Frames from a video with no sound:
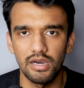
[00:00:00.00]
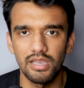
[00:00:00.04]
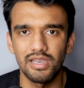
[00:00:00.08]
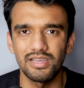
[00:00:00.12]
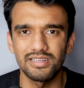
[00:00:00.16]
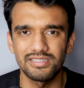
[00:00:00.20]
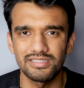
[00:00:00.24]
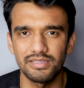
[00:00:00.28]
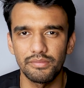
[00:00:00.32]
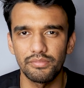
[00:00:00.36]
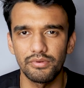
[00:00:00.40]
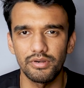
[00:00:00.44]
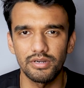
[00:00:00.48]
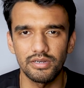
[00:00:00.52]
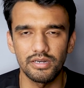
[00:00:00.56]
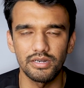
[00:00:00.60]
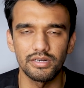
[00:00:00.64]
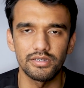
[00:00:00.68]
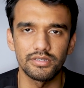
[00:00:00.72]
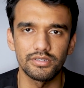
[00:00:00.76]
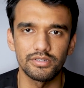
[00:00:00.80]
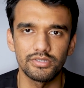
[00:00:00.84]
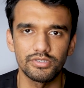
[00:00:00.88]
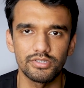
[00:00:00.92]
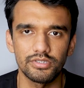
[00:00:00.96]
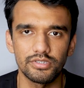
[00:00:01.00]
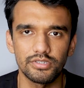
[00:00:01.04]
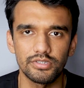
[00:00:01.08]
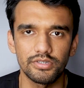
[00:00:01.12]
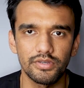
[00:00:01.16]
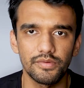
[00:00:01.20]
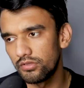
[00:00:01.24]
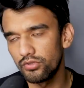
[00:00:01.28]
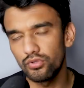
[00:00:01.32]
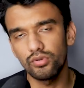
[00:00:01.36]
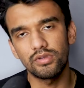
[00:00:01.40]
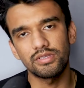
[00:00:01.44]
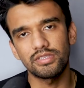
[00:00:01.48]
अलग सेपरेट कंट्री
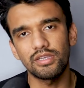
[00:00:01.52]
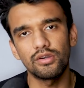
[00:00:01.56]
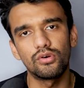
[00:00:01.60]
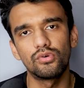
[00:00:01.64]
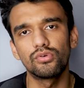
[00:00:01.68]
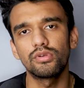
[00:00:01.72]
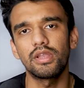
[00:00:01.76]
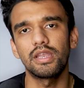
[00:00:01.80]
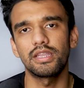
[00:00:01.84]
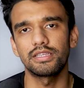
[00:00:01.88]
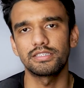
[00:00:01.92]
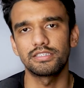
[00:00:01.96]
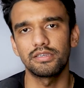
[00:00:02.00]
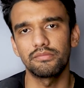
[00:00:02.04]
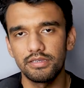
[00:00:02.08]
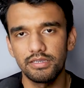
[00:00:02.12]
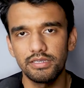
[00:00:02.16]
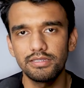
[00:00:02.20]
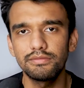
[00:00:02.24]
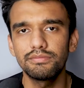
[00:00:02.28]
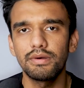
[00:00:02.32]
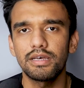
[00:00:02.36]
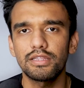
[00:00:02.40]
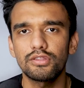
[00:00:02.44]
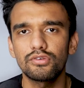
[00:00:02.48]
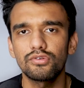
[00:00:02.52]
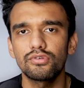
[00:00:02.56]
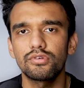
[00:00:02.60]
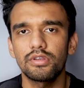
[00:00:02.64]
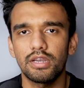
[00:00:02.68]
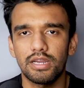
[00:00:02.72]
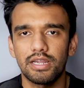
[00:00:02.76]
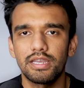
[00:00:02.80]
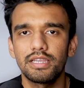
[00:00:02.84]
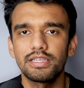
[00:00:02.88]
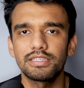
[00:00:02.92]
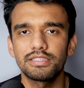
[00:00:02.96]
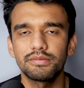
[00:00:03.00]
चाहिए तो ऐसा होना नहीं चाहिए इस बात को
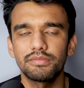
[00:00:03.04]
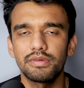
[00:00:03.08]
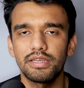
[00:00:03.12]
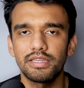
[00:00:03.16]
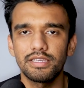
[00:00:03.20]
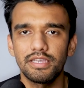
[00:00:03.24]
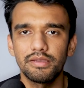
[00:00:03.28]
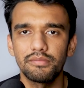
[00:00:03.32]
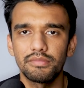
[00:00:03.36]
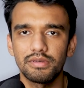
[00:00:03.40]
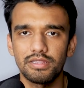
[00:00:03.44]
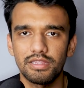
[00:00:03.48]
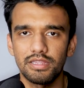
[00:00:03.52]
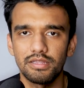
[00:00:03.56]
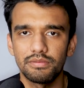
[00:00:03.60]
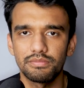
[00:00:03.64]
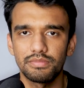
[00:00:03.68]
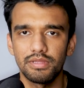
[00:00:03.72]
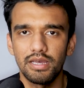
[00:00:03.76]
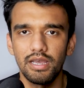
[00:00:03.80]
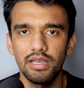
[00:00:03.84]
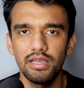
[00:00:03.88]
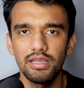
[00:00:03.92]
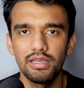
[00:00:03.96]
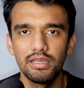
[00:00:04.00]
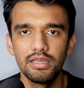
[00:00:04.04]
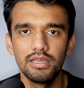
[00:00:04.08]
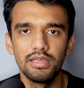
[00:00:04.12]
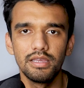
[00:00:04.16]
रखने से मेरा ये मतलब था